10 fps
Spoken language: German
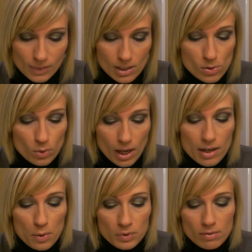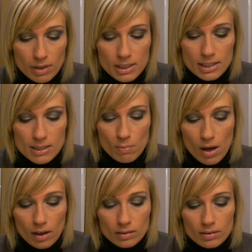Gehst du gerne auf den
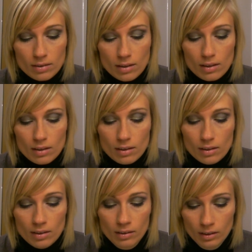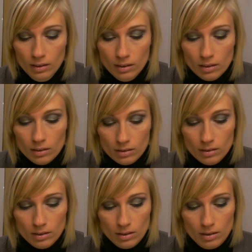Weihnachtsmarkt? Äh.